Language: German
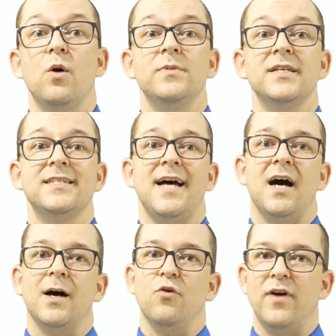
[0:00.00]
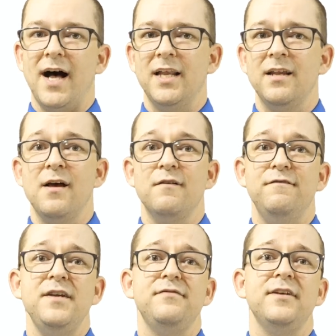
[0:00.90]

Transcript: kommt es darauf an, wie